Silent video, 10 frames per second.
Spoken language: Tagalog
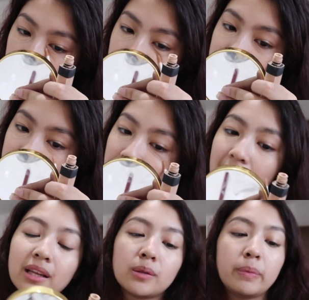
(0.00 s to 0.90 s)
Kasi
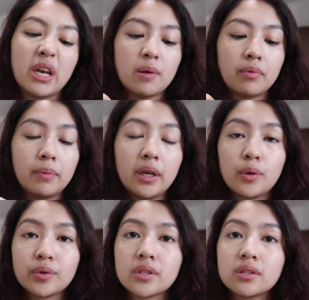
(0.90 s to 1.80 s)
lahat pinapabili
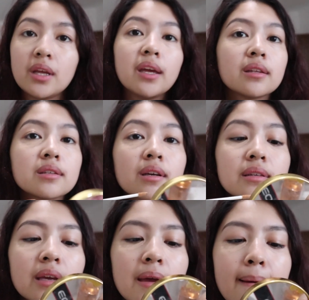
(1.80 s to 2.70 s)
ko sa States.
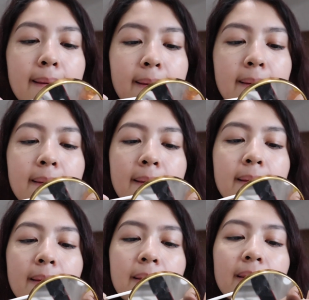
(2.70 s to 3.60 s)
Kasi
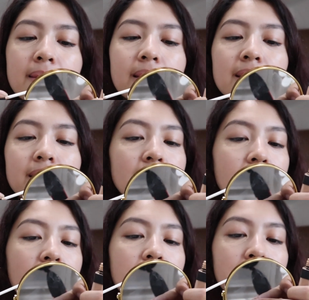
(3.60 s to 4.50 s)

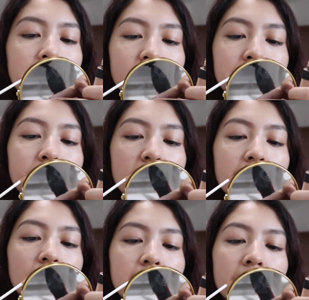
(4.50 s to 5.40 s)
nasasayangan ako sa
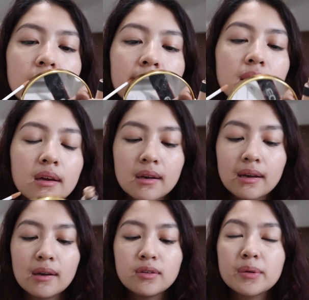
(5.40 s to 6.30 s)
pere eh.
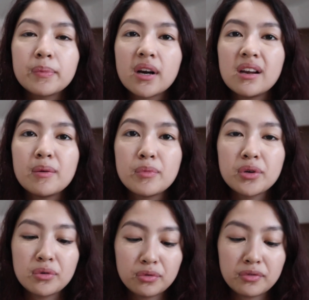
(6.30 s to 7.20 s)
Lalo na pag alam mo
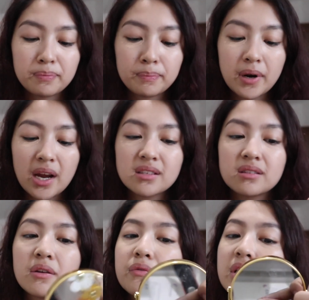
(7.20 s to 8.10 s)
yung price
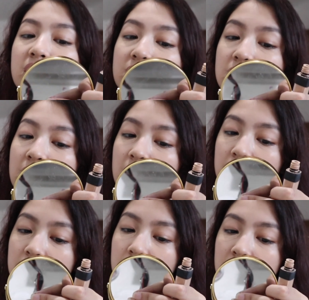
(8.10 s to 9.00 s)
difference nila,
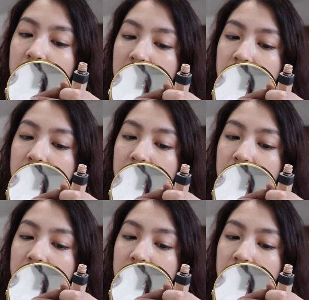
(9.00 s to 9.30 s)
di ba?